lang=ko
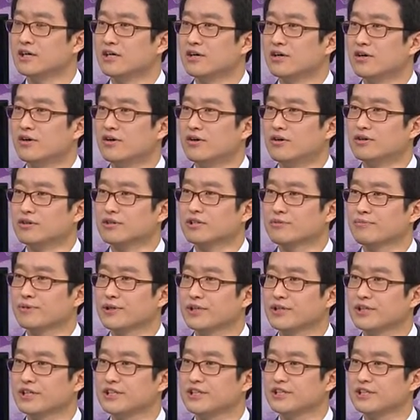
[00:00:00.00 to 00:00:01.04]
어,
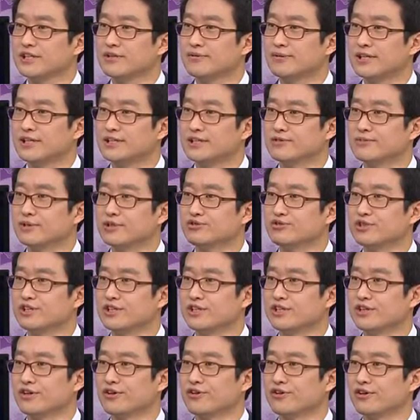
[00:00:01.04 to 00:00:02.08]
특별히 이제 말씀해주신
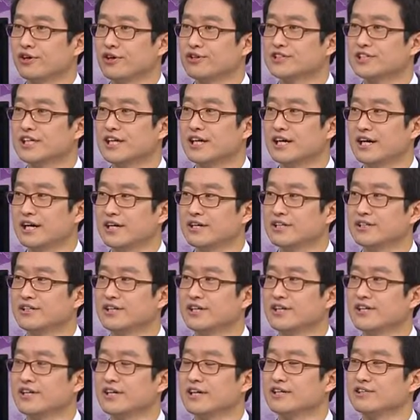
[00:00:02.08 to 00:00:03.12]
이런 여자
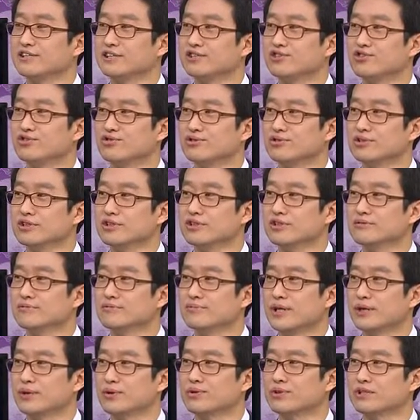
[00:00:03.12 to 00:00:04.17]
아이들에 대한 이슈는
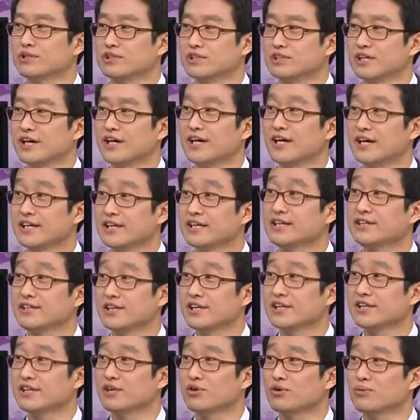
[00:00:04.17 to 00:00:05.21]
바로 네. 그에
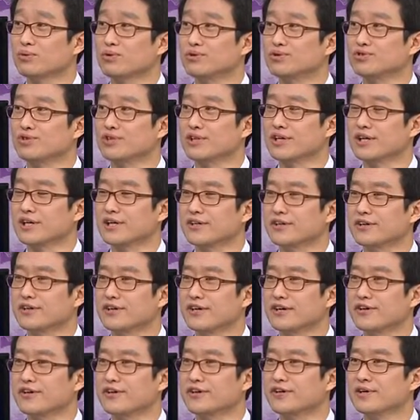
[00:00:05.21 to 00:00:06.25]
해당된다고 볼 수
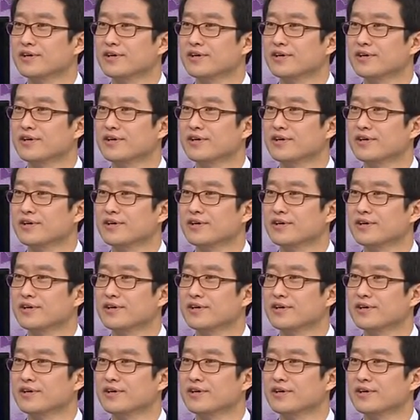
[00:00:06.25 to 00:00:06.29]
있겠는데요.